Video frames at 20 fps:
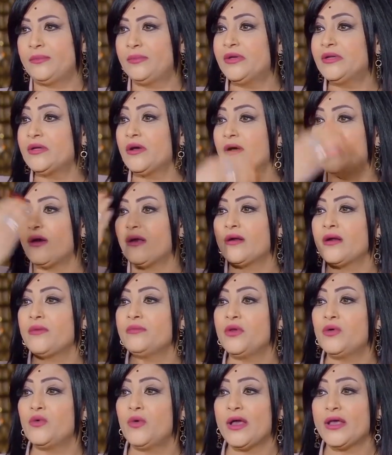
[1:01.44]
ربنا
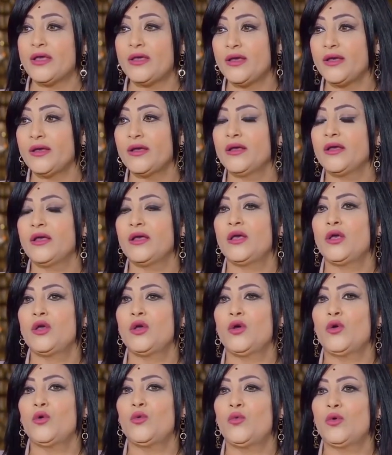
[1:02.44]
كرم الوجه
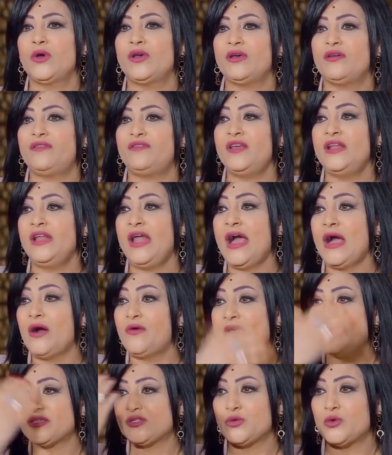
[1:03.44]
وفي
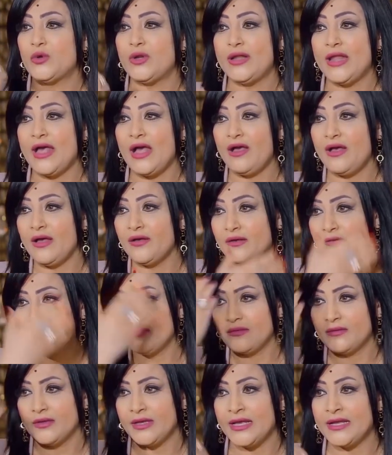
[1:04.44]
الحواس كلها
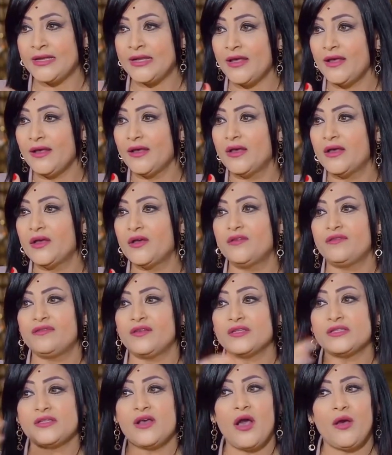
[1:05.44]
هنا
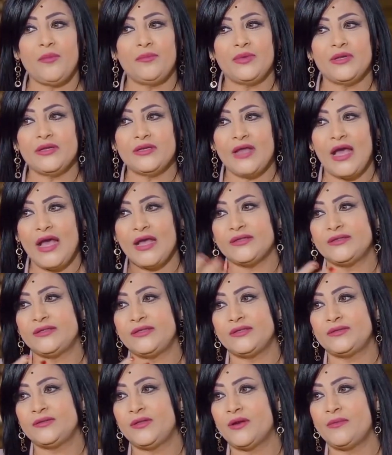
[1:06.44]
فصعب ان
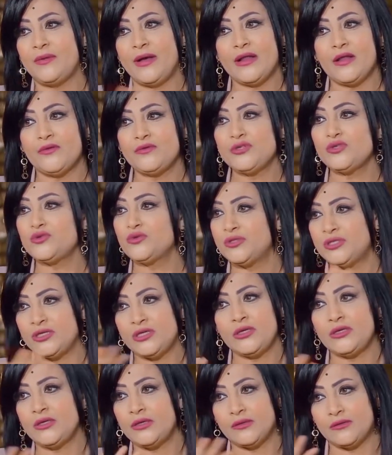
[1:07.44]
حد يتضرب على وشه
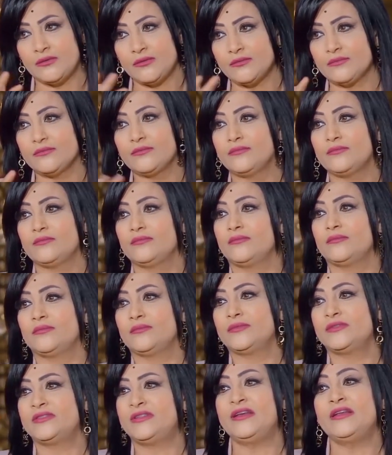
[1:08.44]
دي
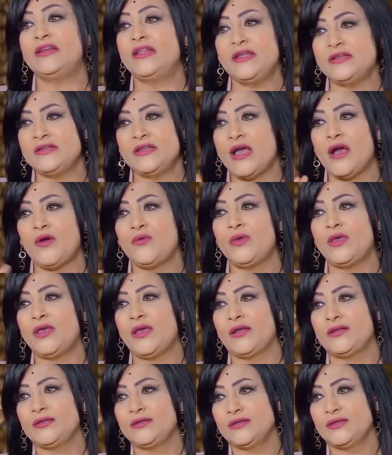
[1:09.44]
تقلقني قوي
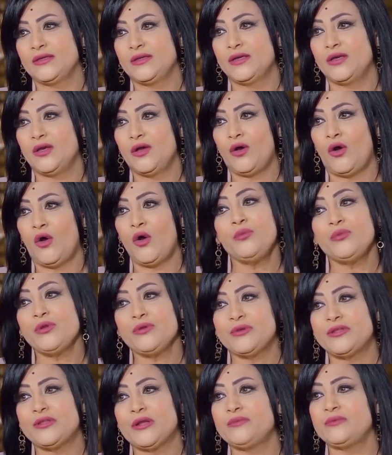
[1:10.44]
يعني
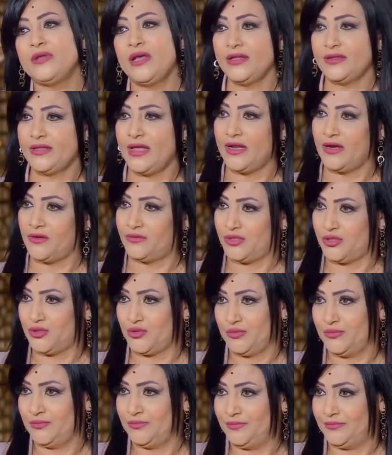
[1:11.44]
عمري ما ضربت حد على
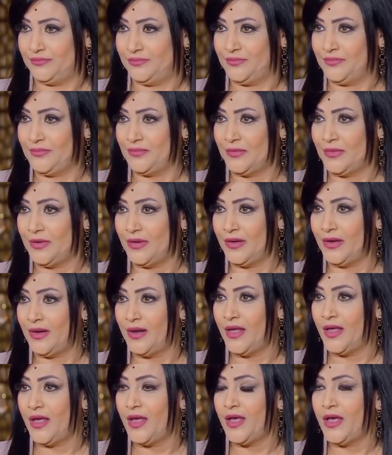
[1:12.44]
وشه
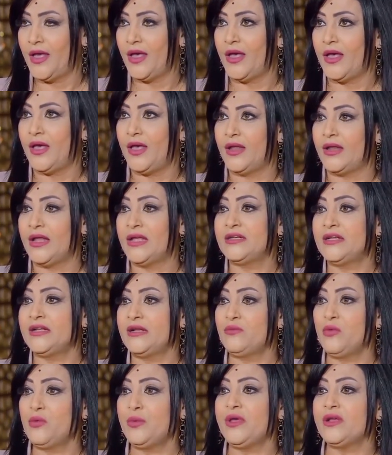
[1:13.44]
آه. آه، لان
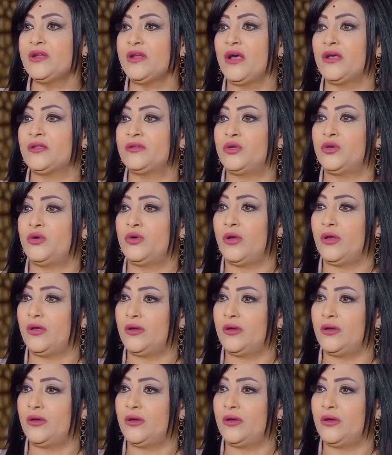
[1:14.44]
انا ممكن حلوة, أضرب حلوة